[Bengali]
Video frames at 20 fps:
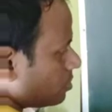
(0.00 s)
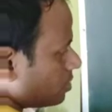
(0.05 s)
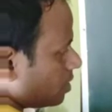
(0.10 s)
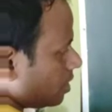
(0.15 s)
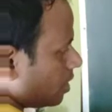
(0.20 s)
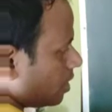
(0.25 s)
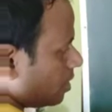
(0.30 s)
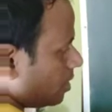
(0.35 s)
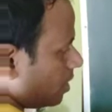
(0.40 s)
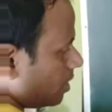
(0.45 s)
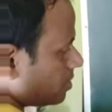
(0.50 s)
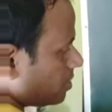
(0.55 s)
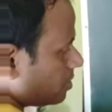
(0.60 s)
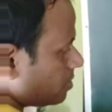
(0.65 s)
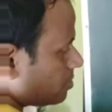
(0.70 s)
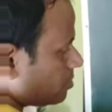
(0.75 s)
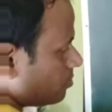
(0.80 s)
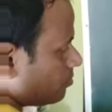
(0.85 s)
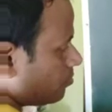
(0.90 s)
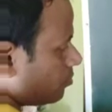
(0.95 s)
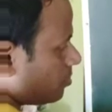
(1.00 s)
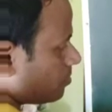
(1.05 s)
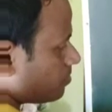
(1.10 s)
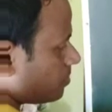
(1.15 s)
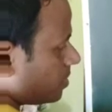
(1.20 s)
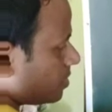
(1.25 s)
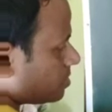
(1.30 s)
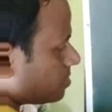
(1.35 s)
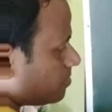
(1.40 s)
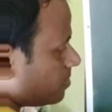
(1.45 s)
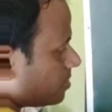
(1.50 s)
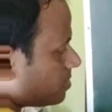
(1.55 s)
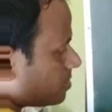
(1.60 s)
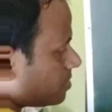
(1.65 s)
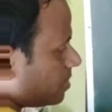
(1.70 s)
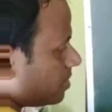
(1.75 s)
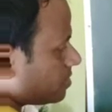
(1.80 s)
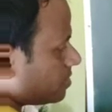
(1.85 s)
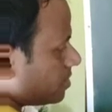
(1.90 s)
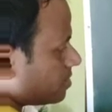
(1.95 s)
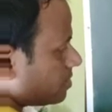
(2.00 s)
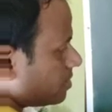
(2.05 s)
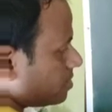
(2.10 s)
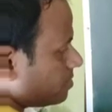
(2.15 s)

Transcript: আধান সব প্লাস প্লাস চার্জ আছে এইভাবে